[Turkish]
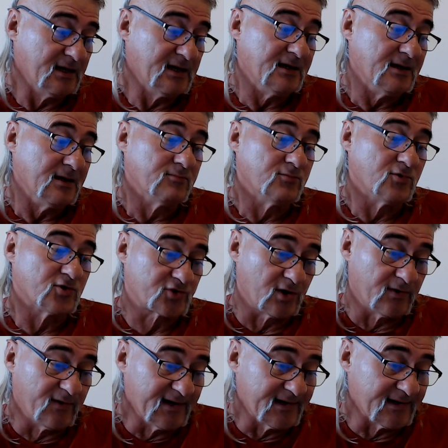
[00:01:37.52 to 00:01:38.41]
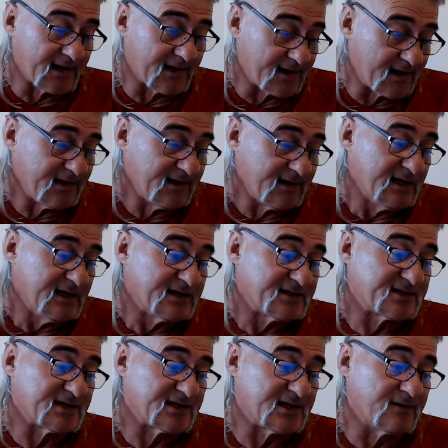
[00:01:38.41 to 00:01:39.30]
Moskovalılarla
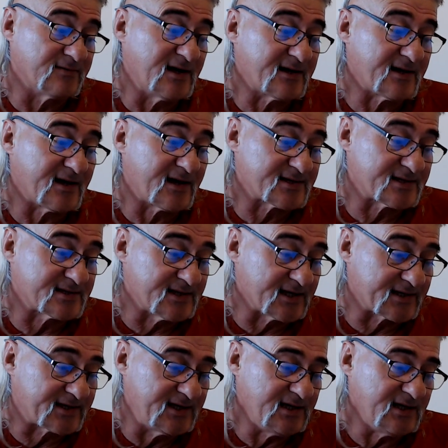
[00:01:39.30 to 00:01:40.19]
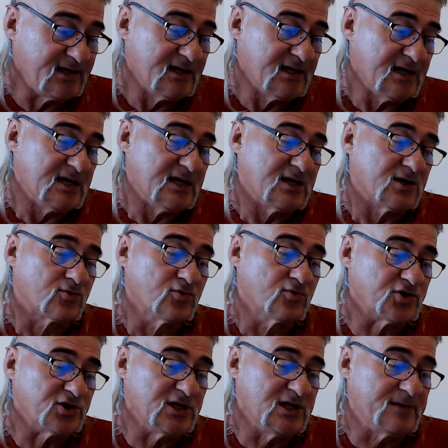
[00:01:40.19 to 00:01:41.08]
Slavlar arasındaki
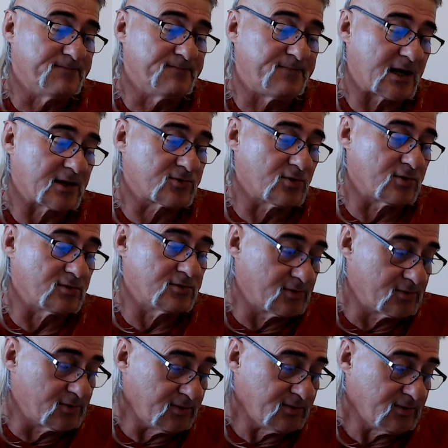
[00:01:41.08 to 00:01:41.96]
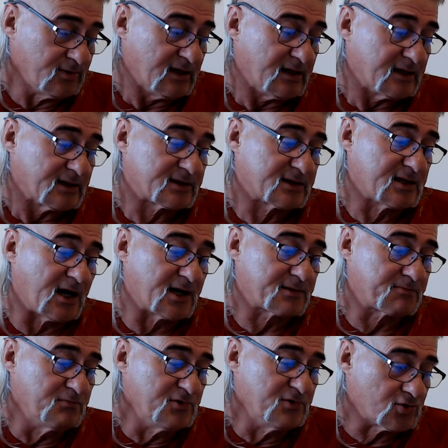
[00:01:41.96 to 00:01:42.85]
Rus İmparatorluğu'nun
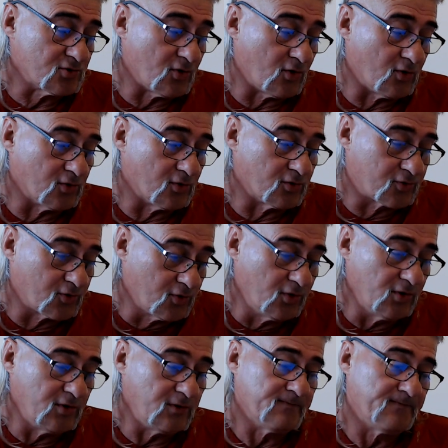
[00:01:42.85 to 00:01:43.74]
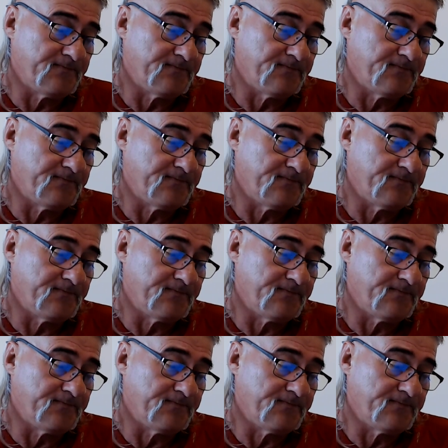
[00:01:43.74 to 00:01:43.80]
dağıtmış olduğu